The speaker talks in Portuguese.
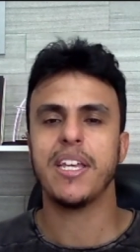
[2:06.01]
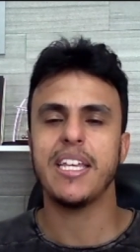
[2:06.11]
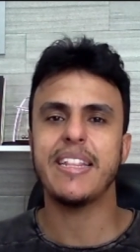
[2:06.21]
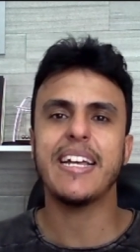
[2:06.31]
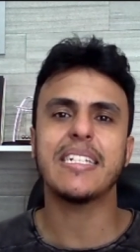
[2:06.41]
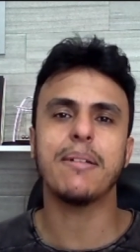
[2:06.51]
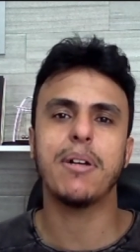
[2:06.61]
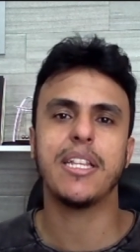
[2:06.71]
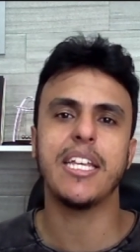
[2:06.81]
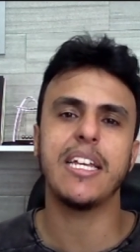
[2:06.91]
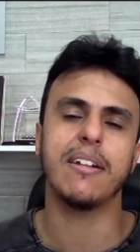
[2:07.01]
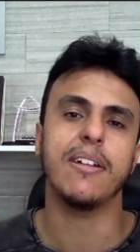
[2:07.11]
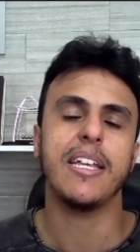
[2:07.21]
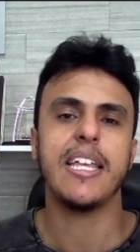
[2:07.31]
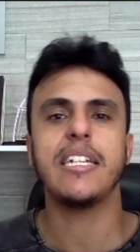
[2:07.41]
E dessa
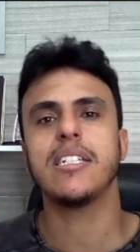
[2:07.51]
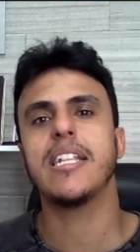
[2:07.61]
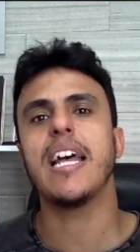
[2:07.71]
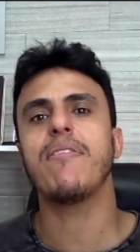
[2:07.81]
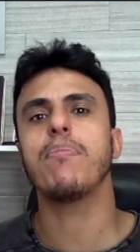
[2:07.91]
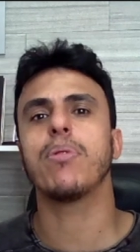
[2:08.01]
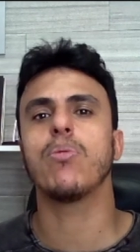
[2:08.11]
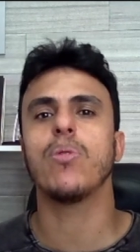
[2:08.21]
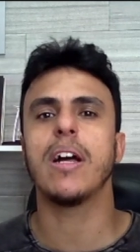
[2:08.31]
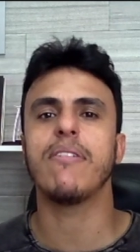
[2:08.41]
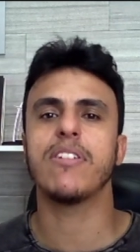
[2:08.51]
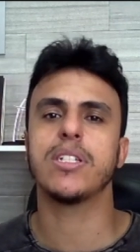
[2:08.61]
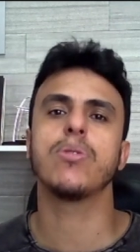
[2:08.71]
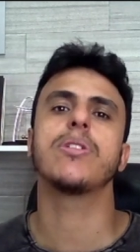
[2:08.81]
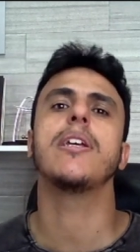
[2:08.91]
maneira, eles devem procurar
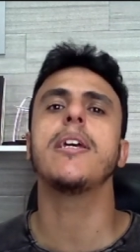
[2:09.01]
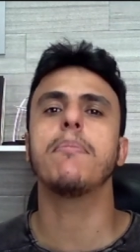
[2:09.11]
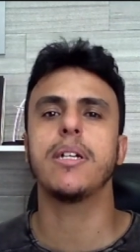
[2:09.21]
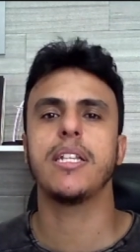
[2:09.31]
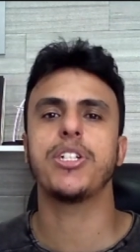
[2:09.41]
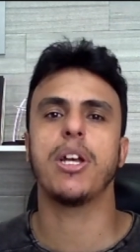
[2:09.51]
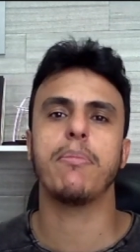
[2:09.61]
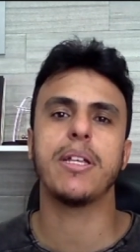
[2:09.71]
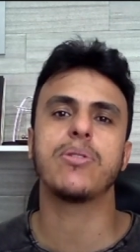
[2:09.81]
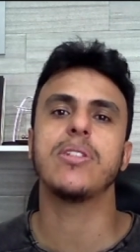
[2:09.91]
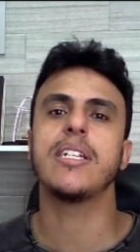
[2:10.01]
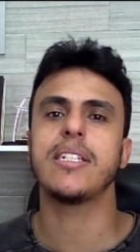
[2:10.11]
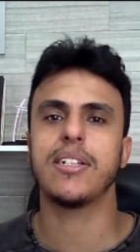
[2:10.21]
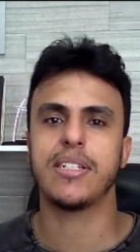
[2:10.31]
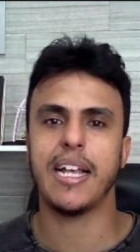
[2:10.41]
fazer os remanejamentos
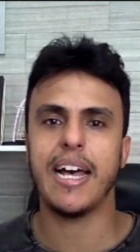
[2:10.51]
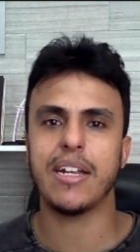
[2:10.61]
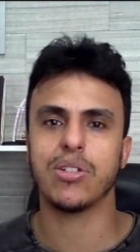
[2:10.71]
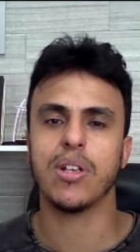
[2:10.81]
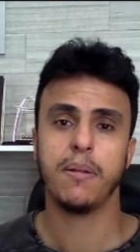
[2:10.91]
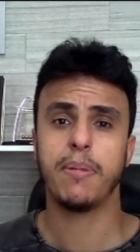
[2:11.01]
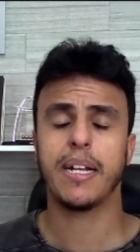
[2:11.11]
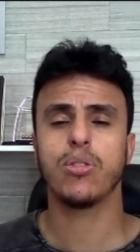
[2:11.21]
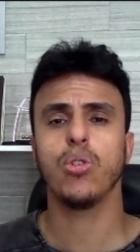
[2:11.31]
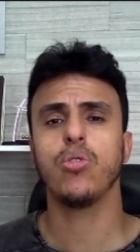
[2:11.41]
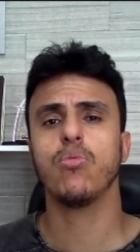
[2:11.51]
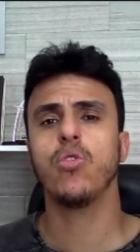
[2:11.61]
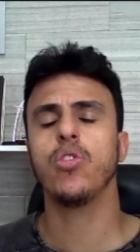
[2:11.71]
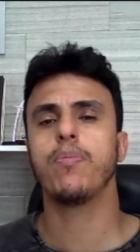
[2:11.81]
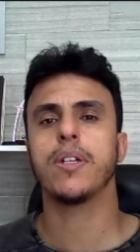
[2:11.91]
necessários para que todo
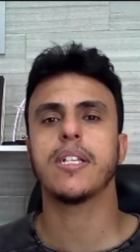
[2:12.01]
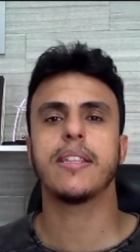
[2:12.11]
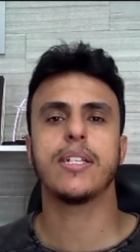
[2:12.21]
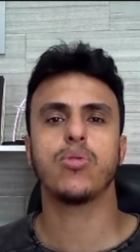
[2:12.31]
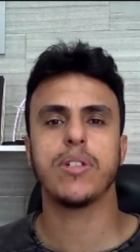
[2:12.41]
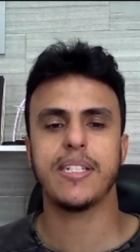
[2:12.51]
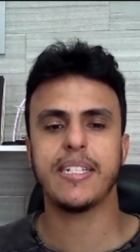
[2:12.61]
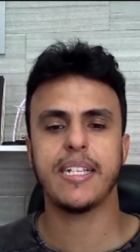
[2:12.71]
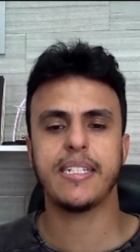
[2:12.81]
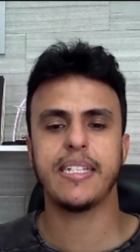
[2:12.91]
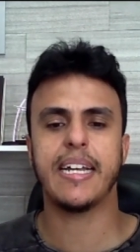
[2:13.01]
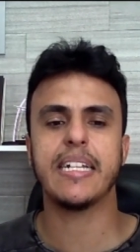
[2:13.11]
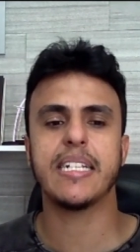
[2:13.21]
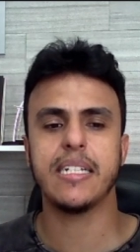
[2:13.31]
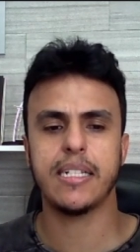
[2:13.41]
mundo possa ter suas
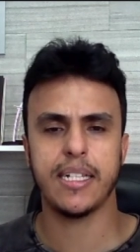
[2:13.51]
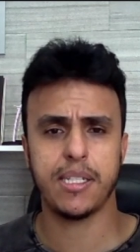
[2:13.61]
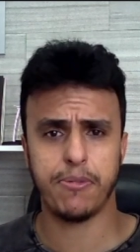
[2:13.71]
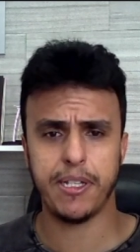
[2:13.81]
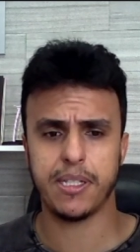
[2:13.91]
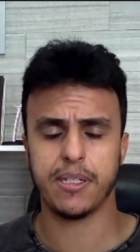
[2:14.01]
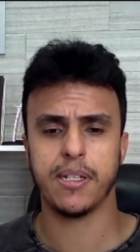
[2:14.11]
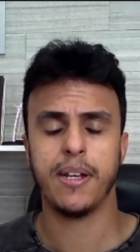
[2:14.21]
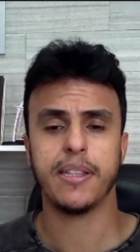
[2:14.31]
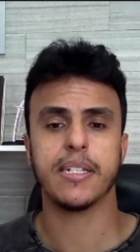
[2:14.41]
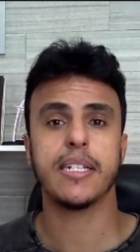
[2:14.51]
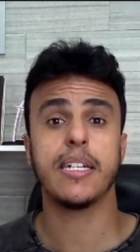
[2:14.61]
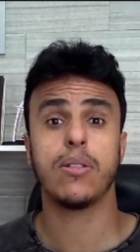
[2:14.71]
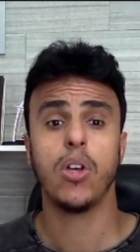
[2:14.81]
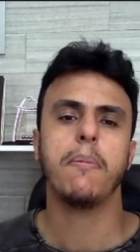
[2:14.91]
necessidades aí satisfeitas, tá certo?